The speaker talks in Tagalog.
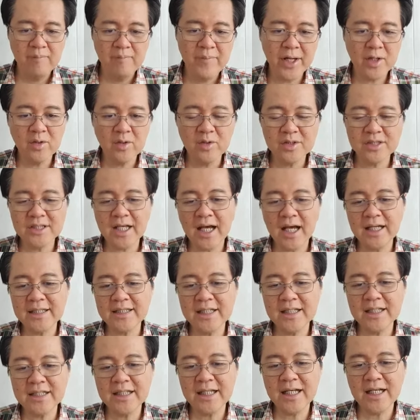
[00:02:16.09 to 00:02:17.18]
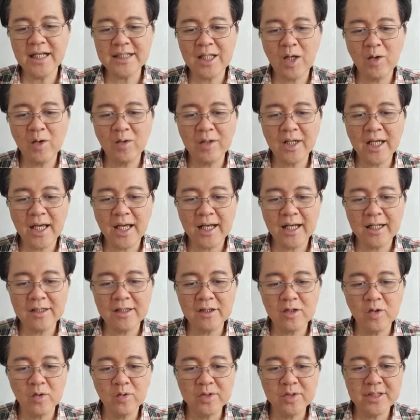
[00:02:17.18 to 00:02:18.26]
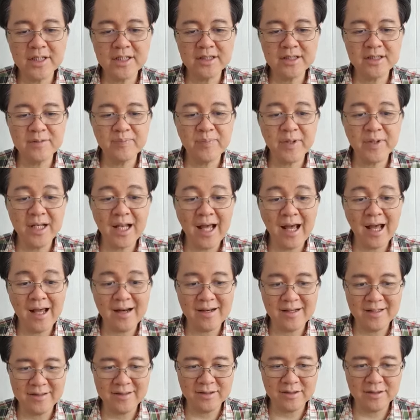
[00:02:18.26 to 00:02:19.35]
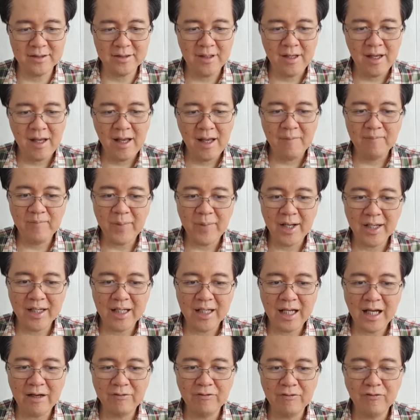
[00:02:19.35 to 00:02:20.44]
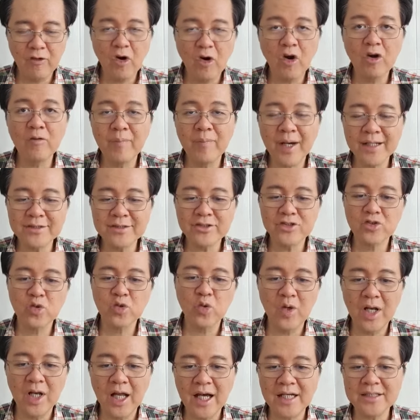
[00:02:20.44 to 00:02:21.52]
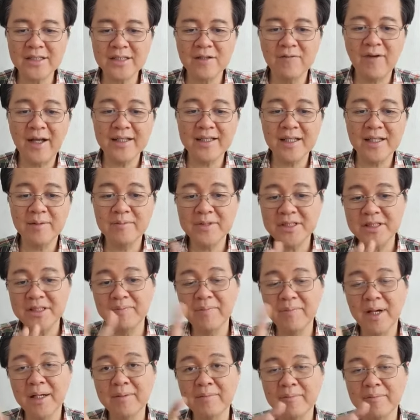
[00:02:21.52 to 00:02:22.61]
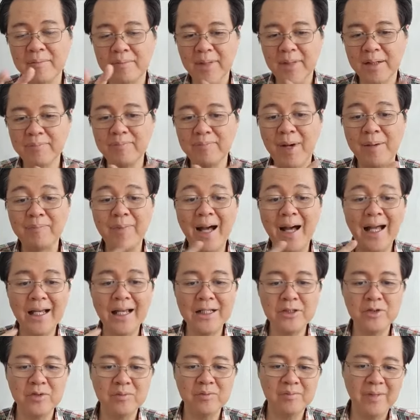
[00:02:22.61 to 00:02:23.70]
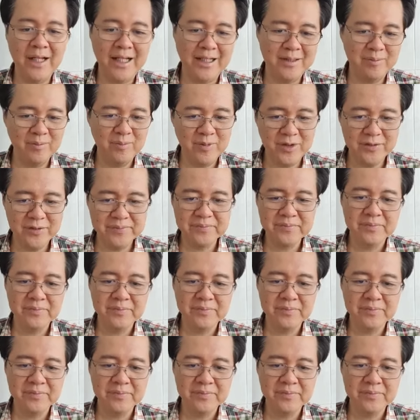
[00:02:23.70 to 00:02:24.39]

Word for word: Merong sakit na tinatawag keratosis pilaris. Pag 4 uh, ah, months, kulang ka sa vitamin C, mag, magpapangit yung balat mo.